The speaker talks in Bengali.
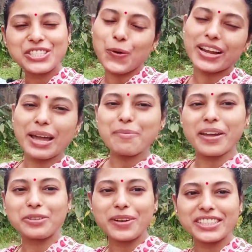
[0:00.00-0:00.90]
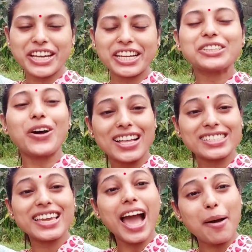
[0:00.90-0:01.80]
ফ্রেন্ডস ওয়েলকাম ব্যাক টু মাই চ্যানেল তো
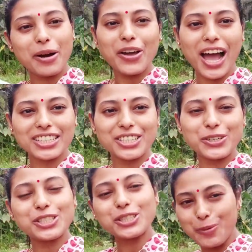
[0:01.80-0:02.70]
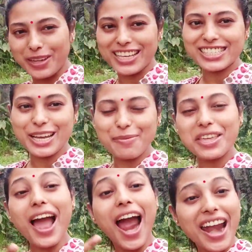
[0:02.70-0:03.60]
আজকে আবারও হাজির হয়েছি তোমাদের
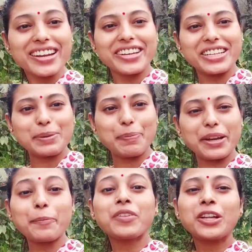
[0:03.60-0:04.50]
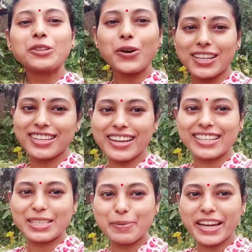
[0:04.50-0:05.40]
সামনে আরেকটি রেসিপি নিয়ে তো আজকের
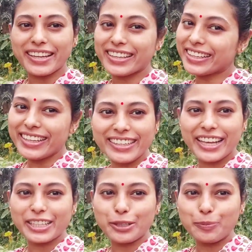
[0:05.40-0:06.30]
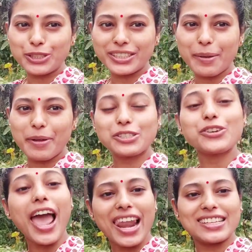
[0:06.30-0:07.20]
রেসিপিটা কি দেখে তো বুঝতেই
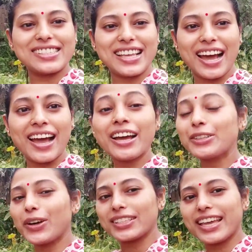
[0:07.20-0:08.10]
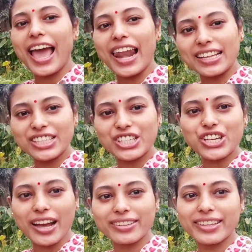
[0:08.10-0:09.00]
পেরেছো হেলাঞ্চা তো আজকে হেলাঞ্চা
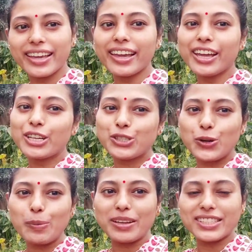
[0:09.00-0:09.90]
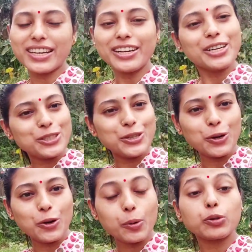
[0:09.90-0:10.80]
শাক দিয়ে শোল মাছের
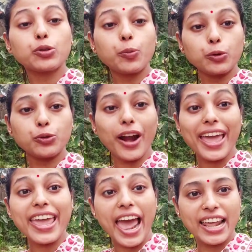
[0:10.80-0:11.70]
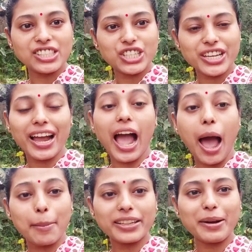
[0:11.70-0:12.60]
ঝোল করব তো বন্ধুরা এই হেলাঞ্চা শাক
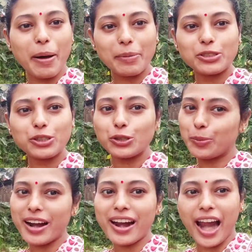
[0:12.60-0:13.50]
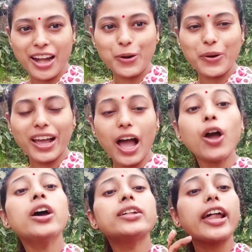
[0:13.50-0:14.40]
আমাদের ভাবে যদি তোমরা রান্না করে
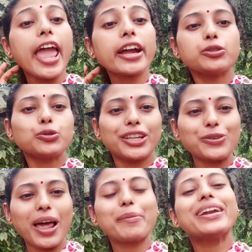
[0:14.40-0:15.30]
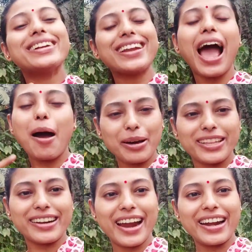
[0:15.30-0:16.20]
খাও তাহলে একটু তেতো লাগবে না এটা
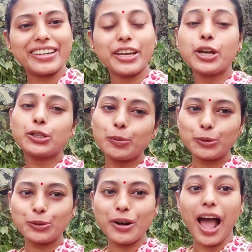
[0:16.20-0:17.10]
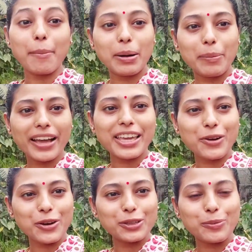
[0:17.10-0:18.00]
আমাদের গ্যারান্টি তো বন্ধুরা আমার মা কি
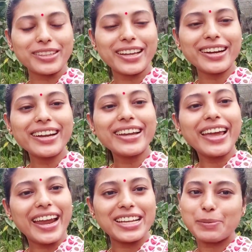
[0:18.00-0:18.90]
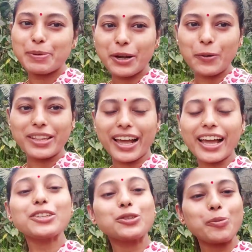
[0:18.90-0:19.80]
করে তোমাদের এই রেসিপিটা করে
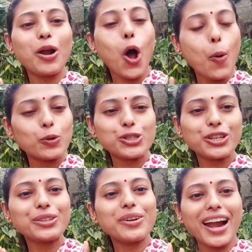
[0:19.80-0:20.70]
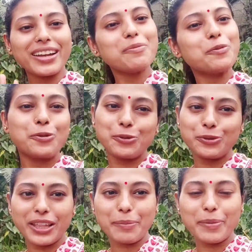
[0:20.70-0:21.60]
দেখায় তো তোমরা অবশ্যই কিন্তু নাটেনে
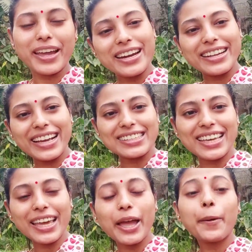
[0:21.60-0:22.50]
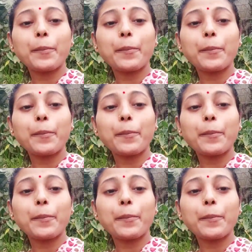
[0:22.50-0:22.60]
পুরোটুকু দেখবে ঠিক আছে